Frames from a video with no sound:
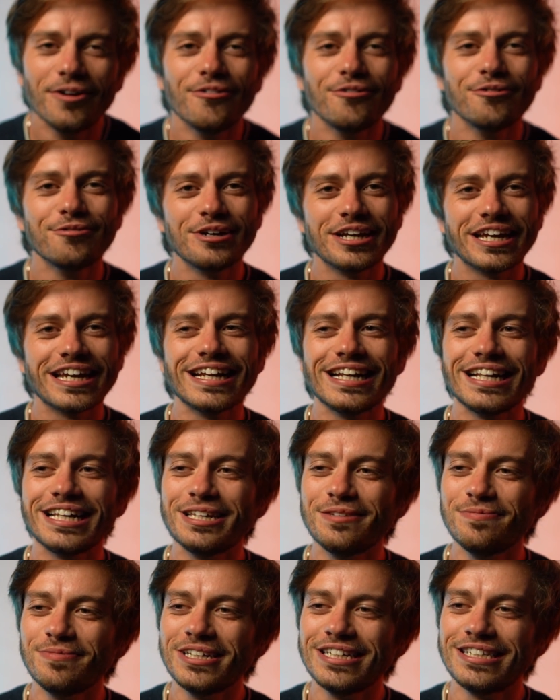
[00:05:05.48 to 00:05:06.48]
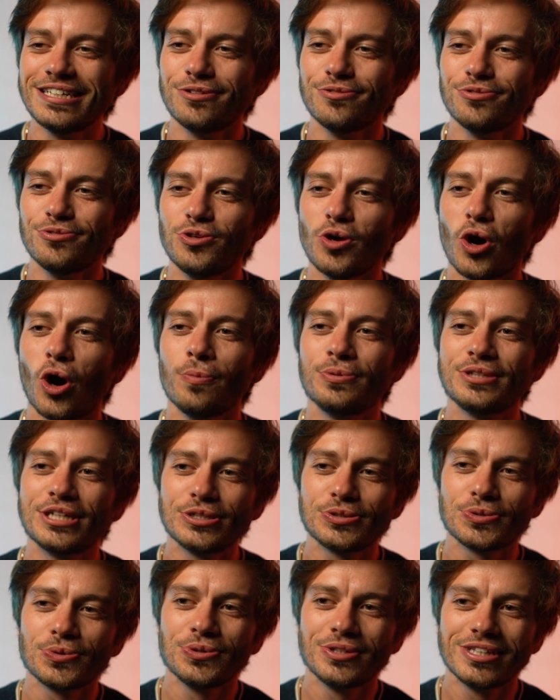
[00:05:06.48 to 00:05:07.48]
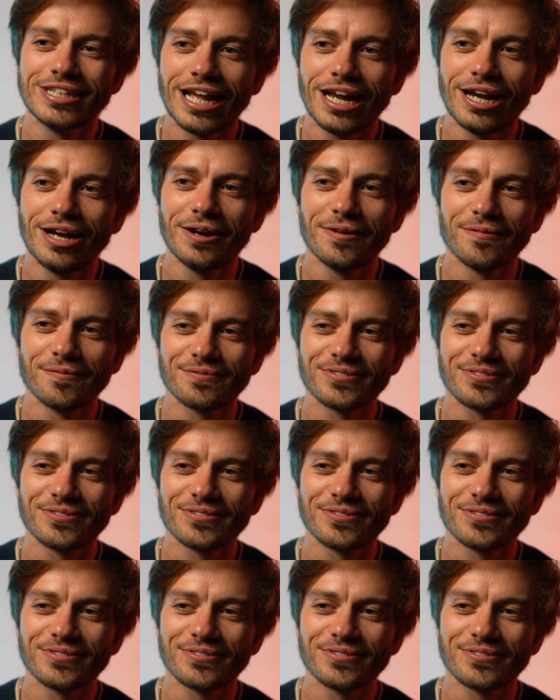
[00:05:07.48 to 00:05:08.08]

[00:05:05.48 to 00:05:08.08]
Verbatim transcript: Vous voyez, limite, c'est devenu obsessionnel.